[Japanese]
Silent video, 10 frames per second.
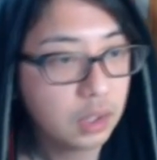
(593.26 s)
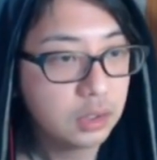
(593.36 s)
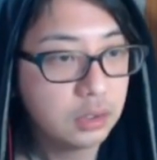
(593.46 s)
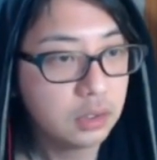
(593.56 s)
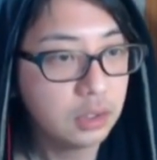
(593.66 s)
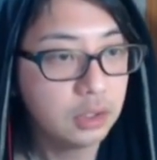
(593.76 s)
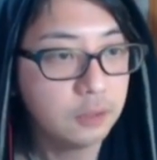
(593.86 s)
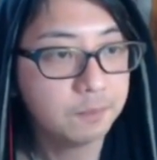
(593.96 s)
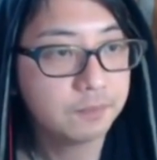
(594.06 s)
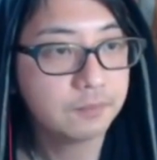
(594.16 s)
LINE
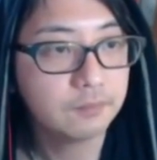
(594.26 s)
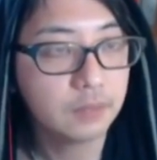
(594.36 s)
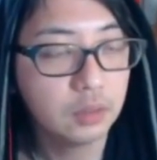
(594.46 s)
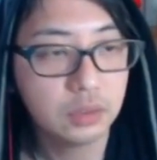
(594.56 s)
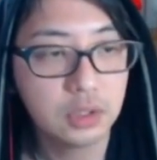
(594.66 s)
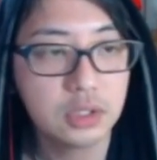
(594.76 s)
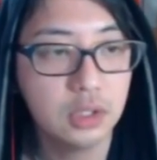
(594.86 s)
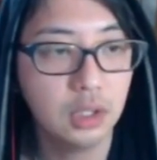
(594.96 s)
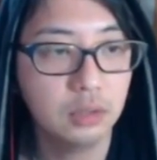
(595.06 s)
で私ね、